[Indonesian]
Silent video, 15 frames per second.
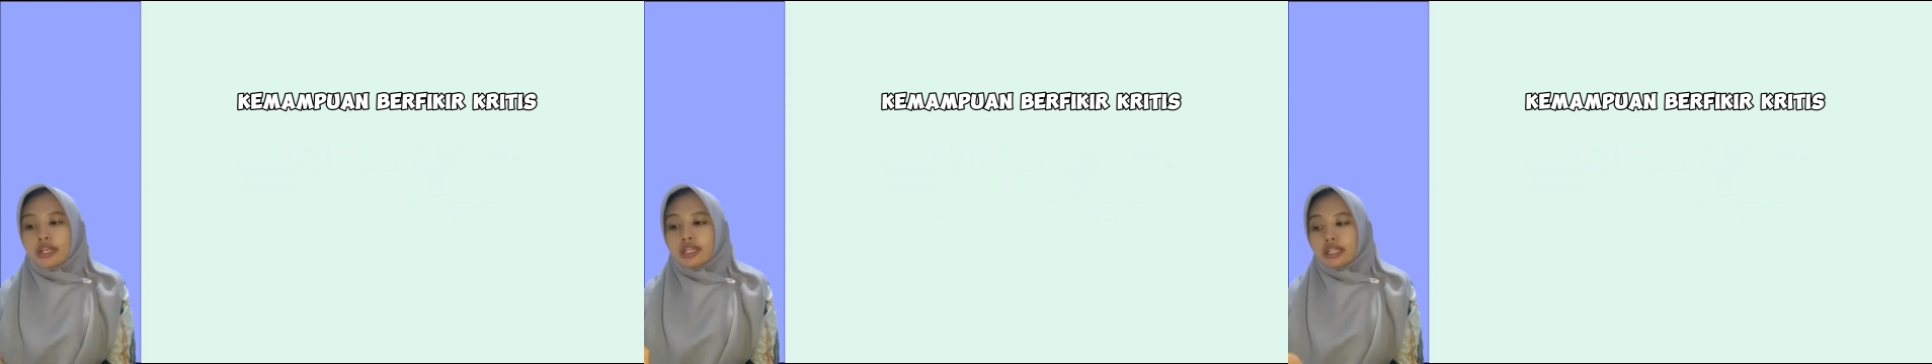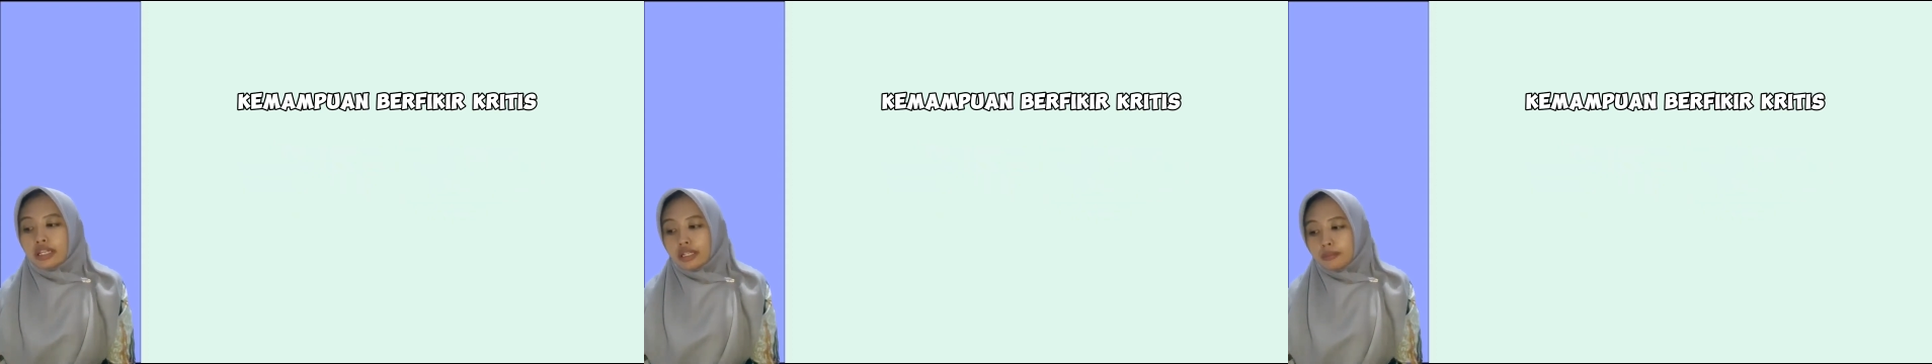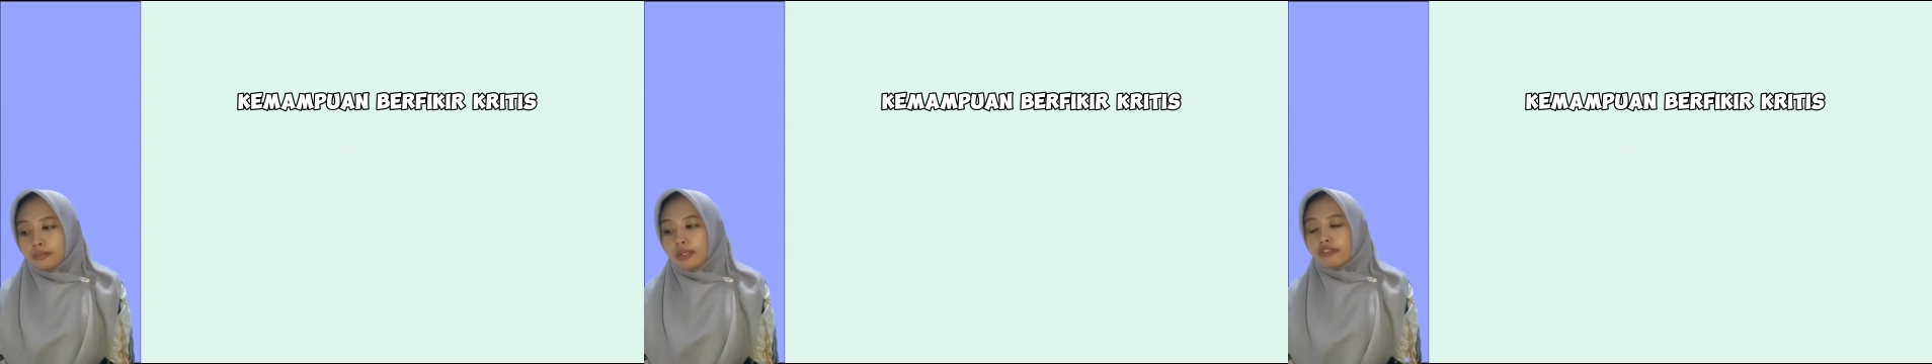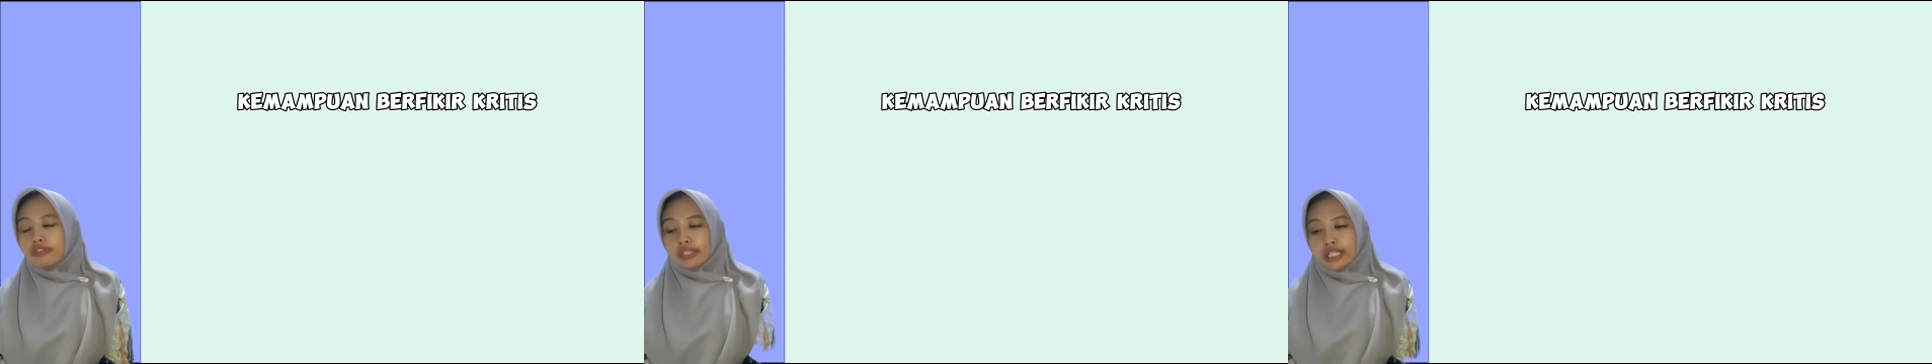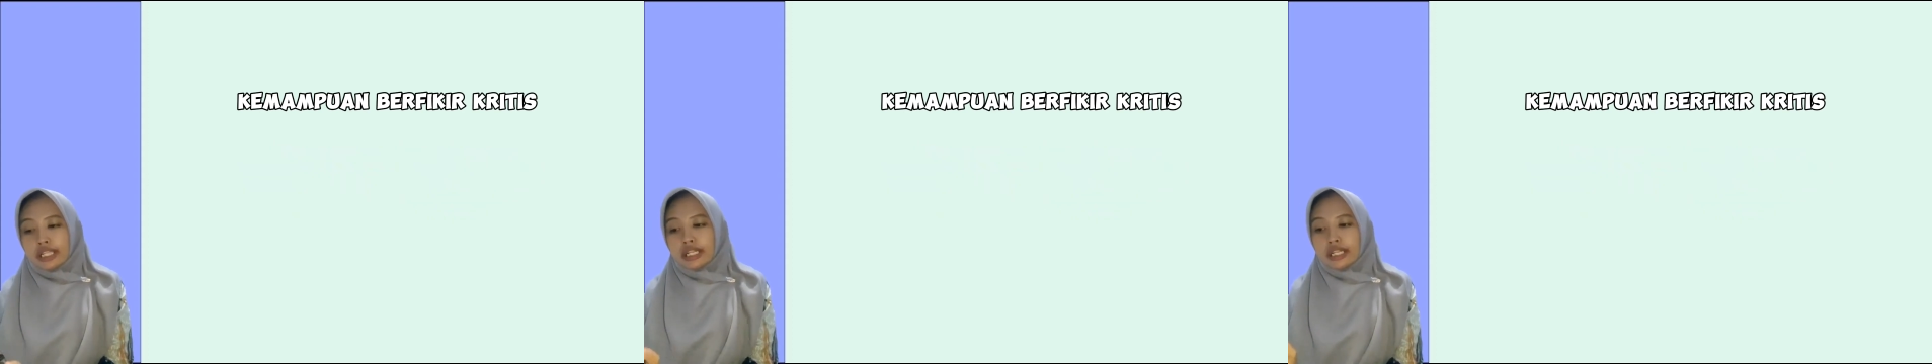ber
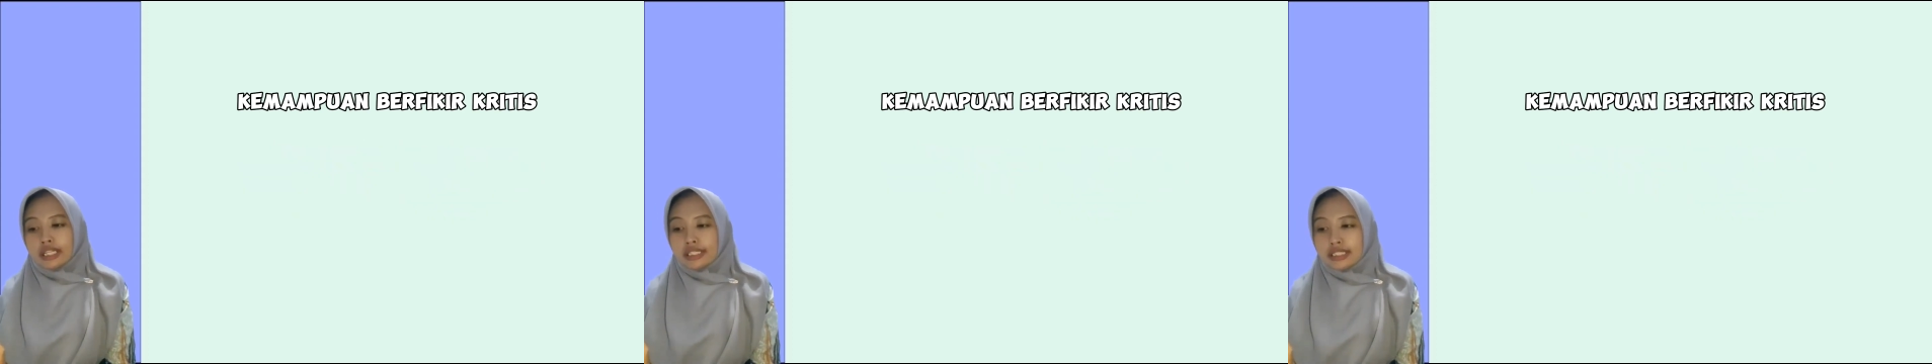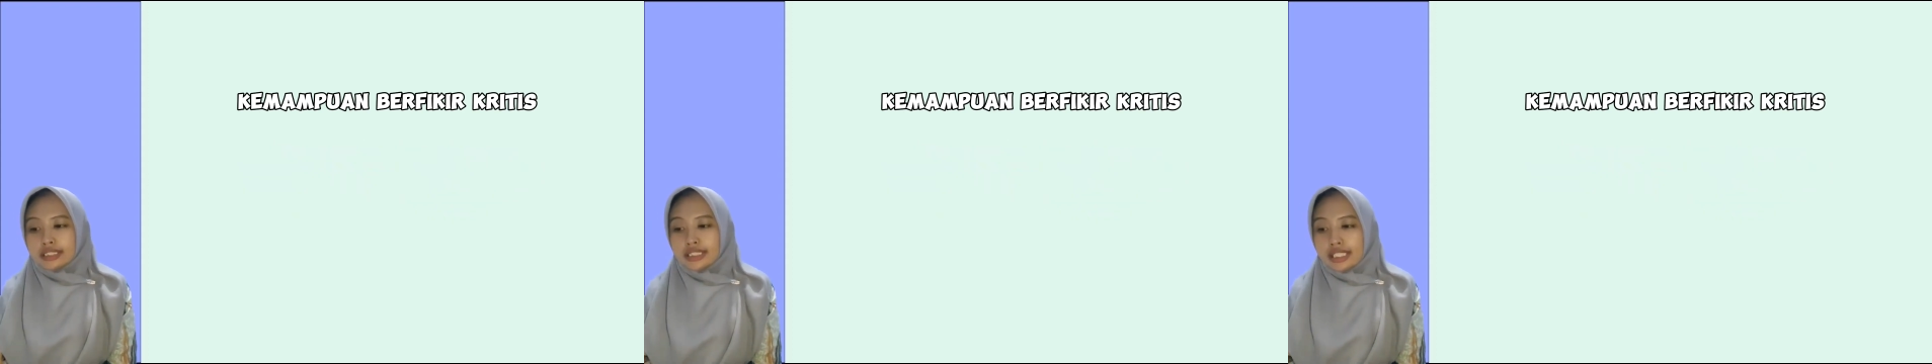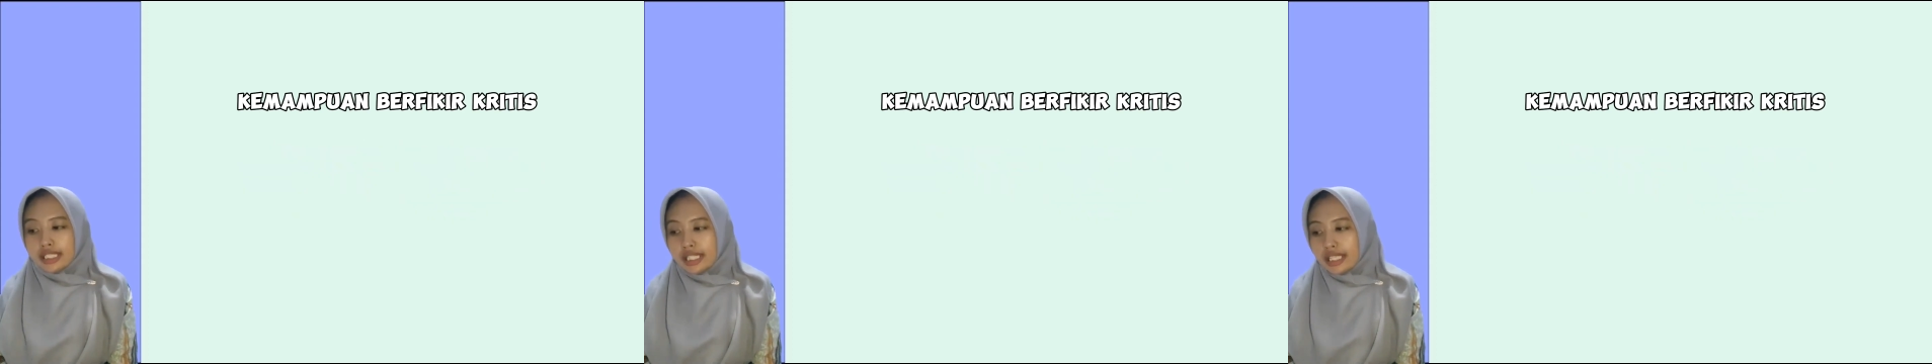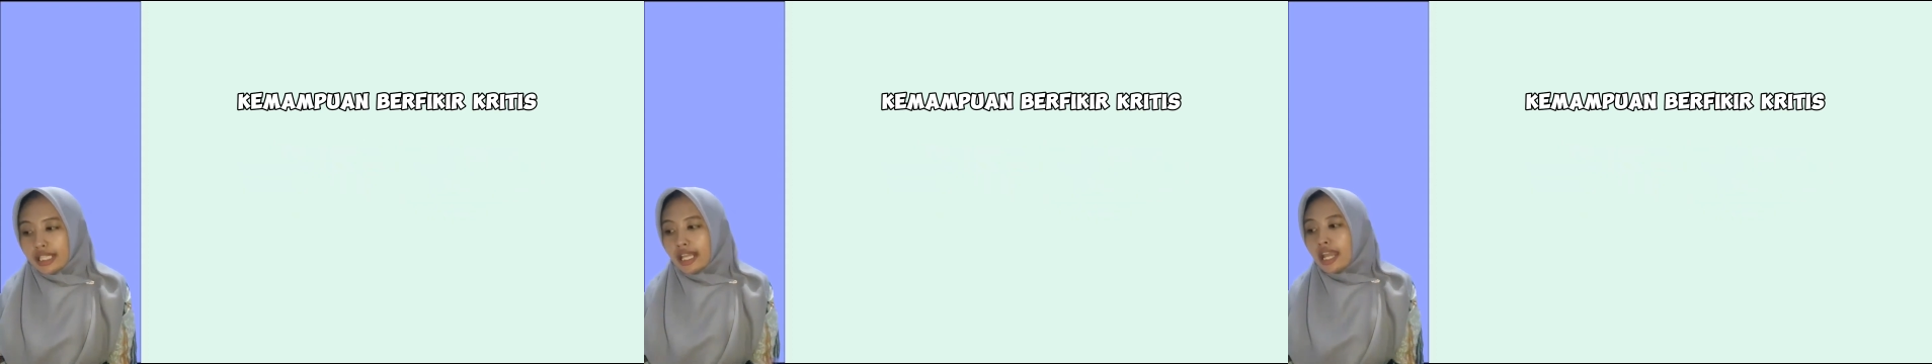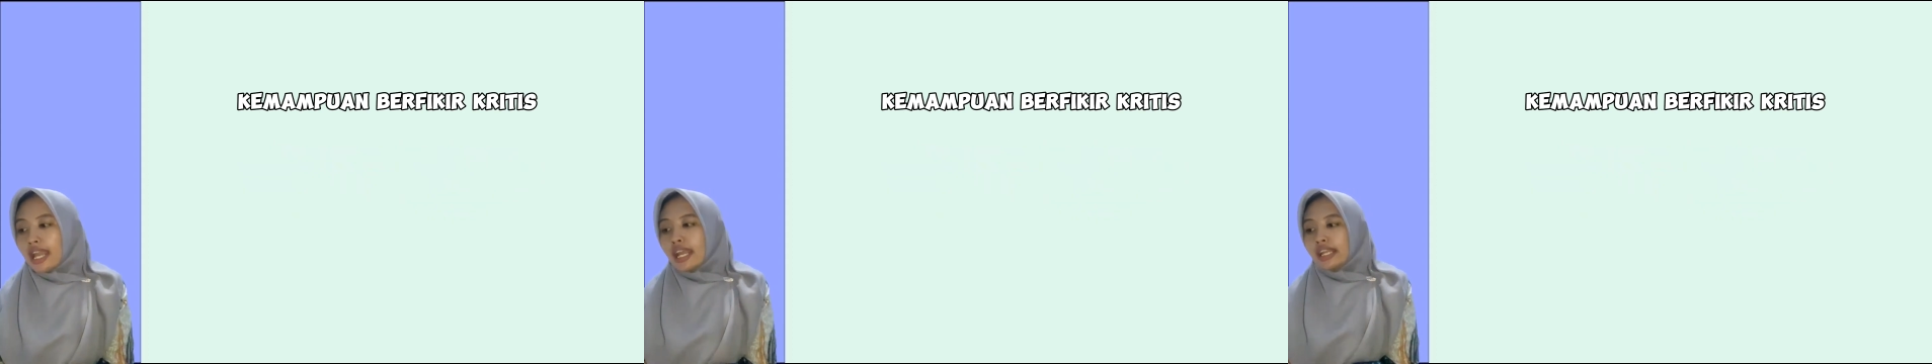berpikir kritis ini,